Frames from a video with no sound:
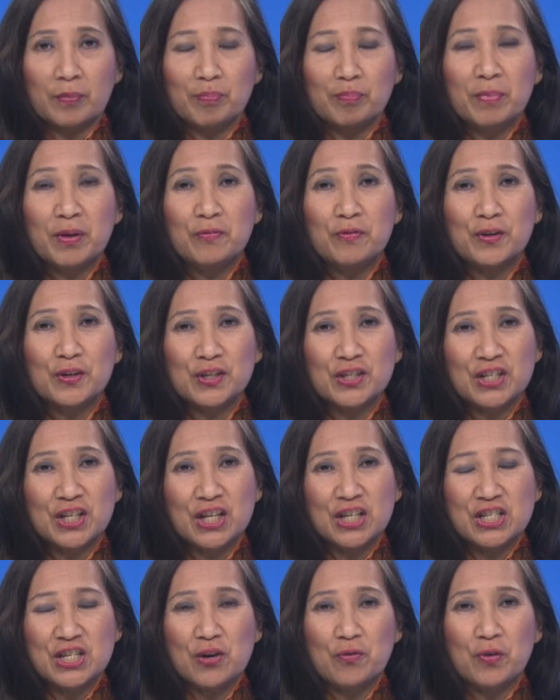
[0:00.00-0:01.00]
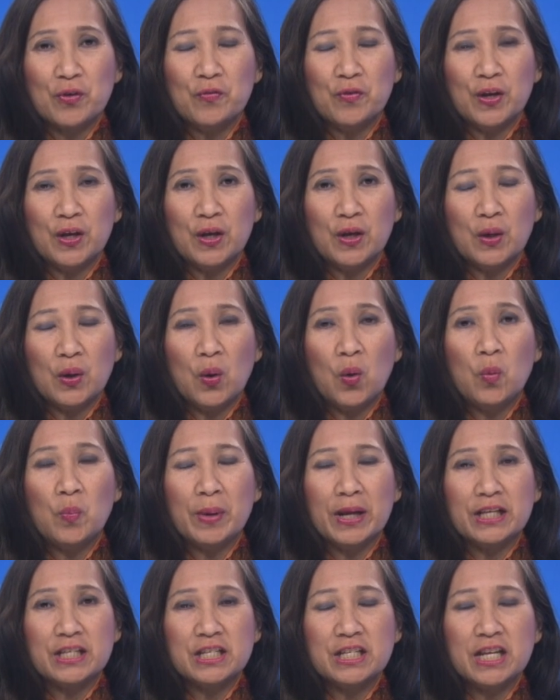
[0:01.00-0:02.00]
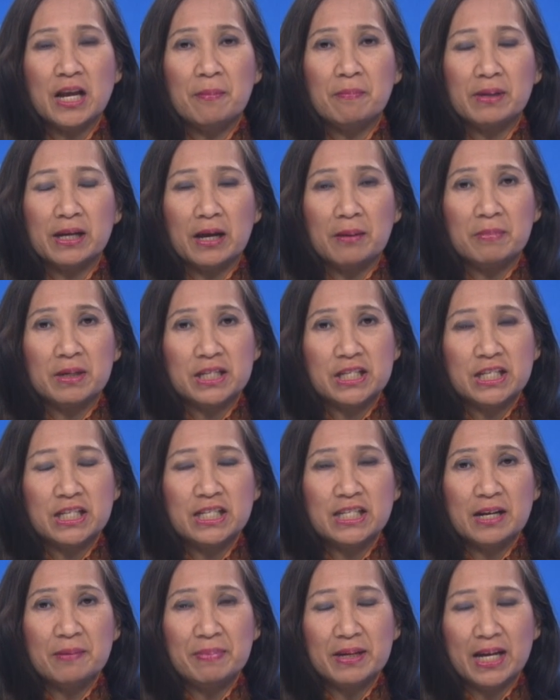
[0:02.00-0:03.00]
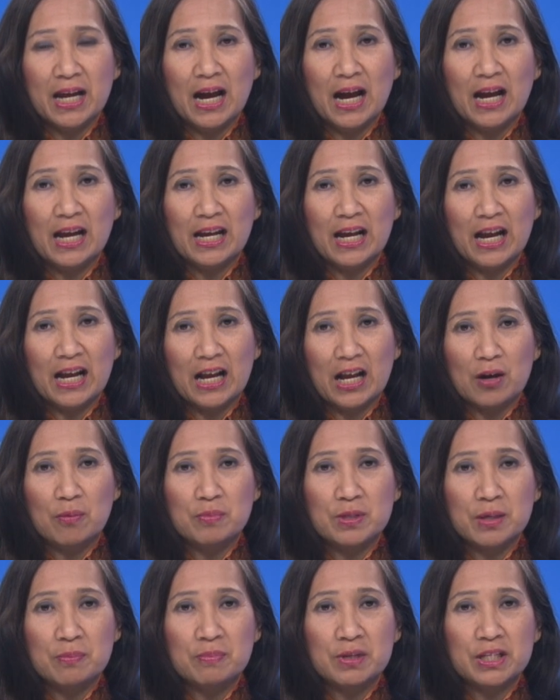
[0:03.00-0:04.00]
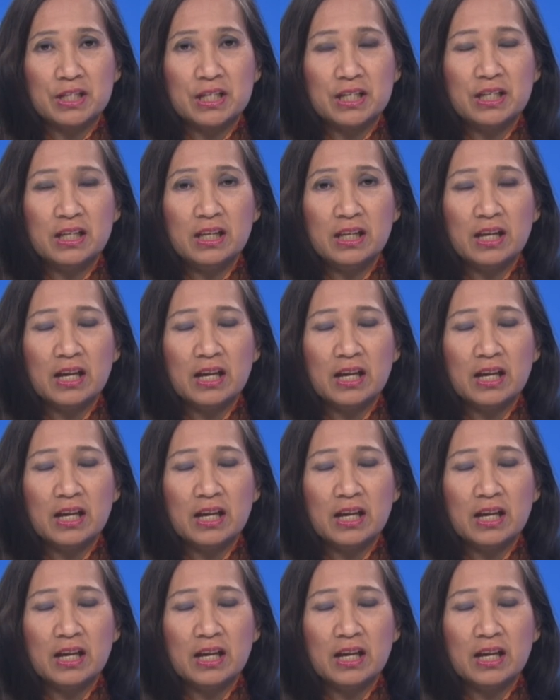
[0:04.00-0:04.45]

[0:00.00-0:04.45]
Bích Phượng xin kính chào quý vị. Hôm nay thứ năm ngày 19 tháng 12 2019.